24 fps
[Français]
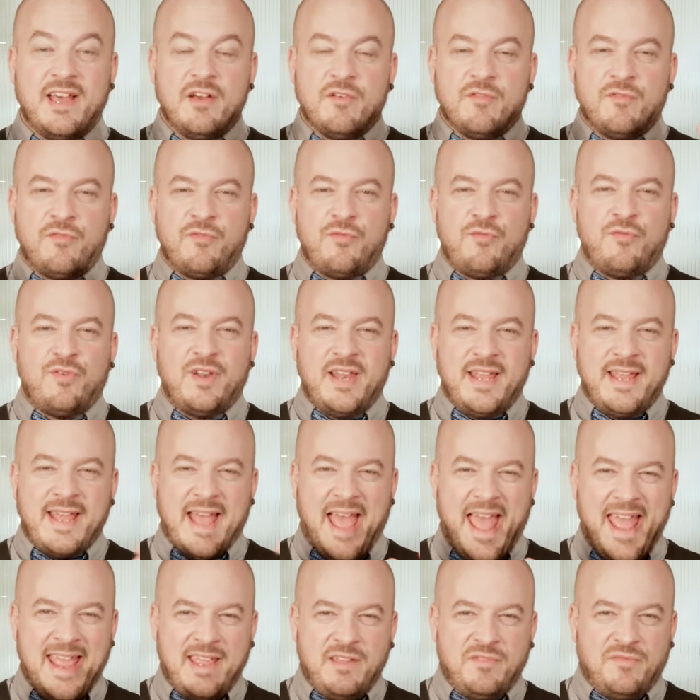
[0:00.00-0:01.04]
Vous
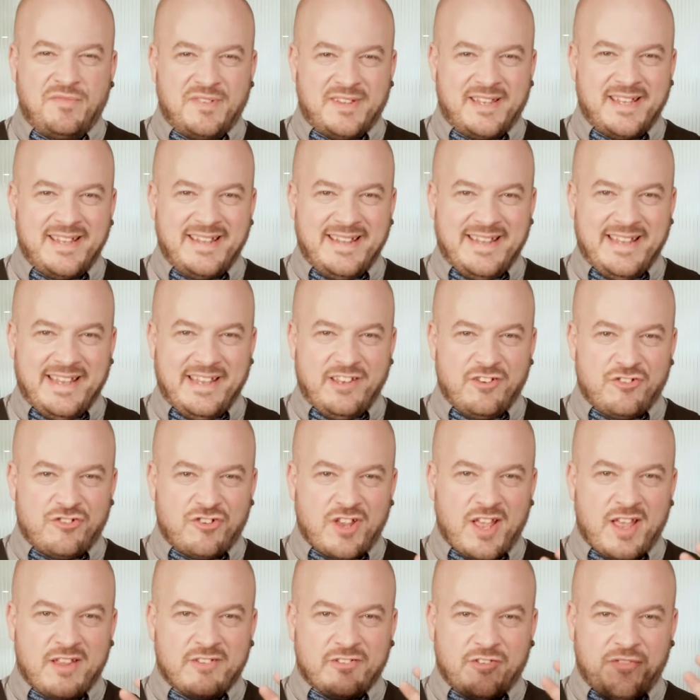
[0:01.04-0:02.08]
voulez inviter des
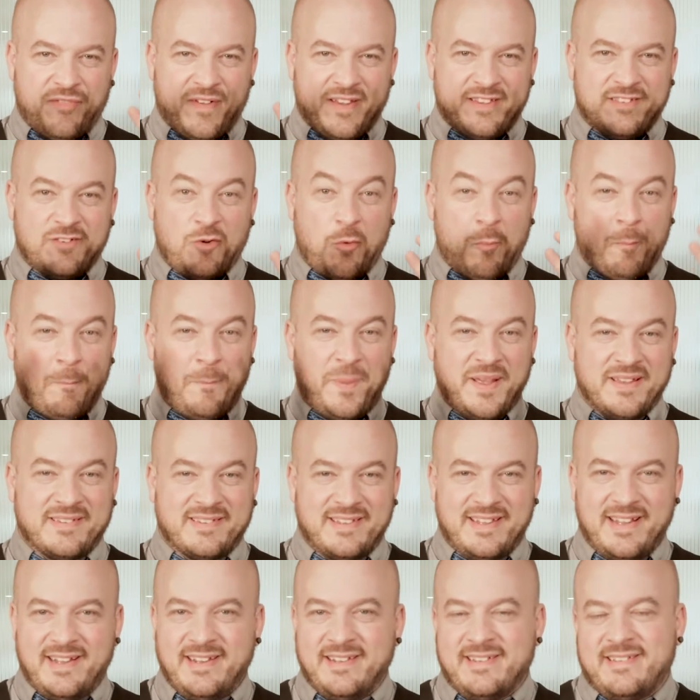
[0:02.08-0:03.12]
gens de façon
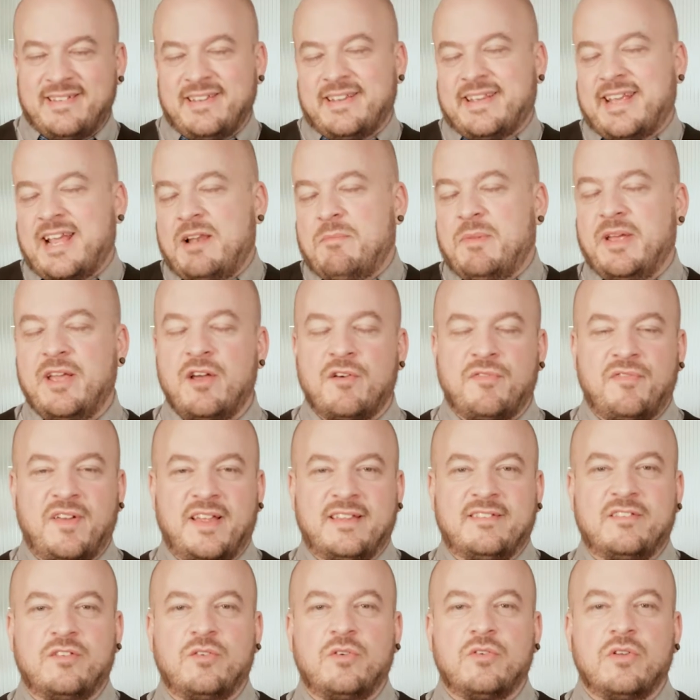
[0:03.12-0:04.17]
personnalisée. Quelle meilleure
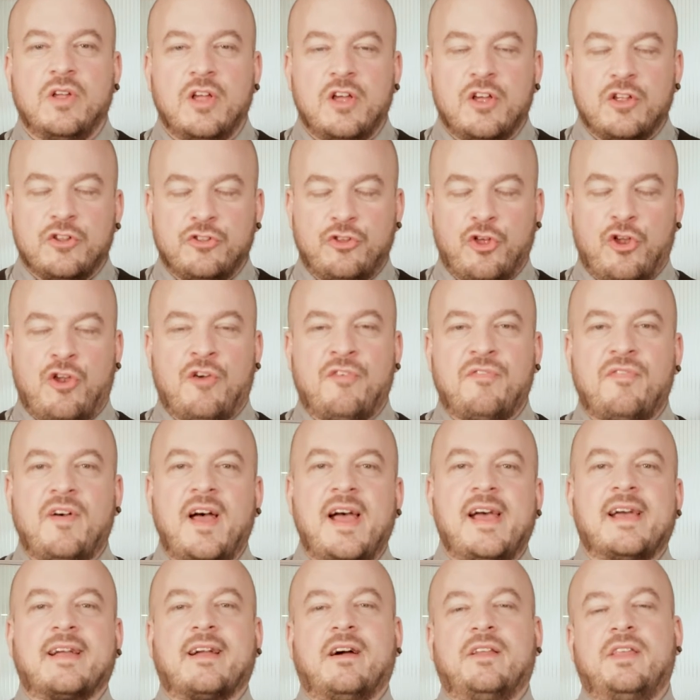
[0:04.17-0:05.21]
façon de le
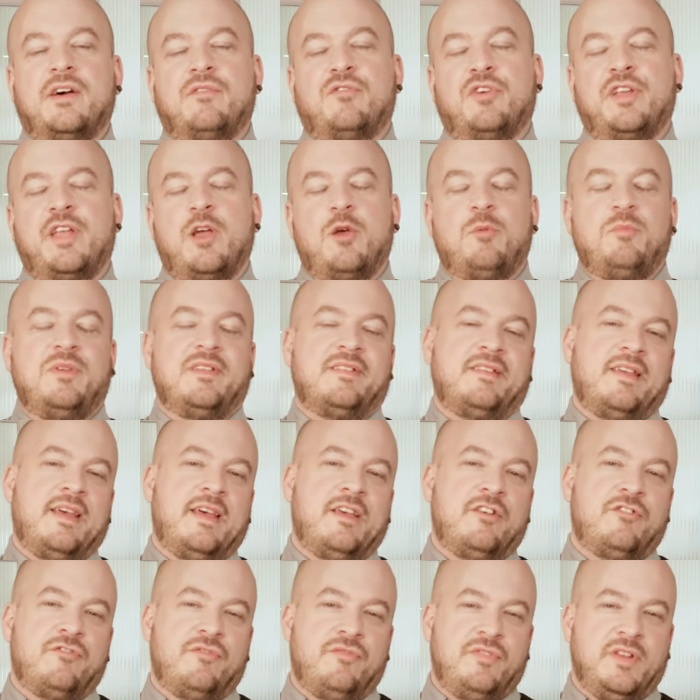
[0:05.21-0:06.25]
faire qu'en envoyant un
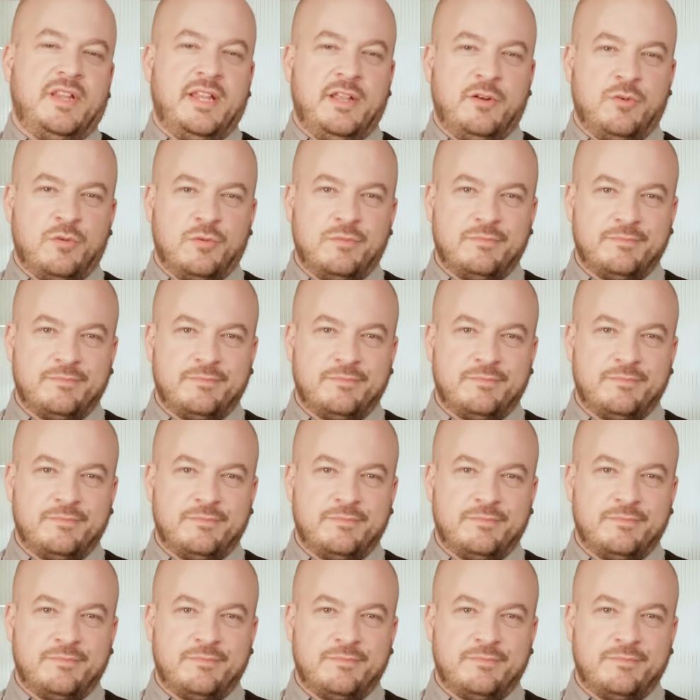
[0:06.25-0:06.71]
message vidéo?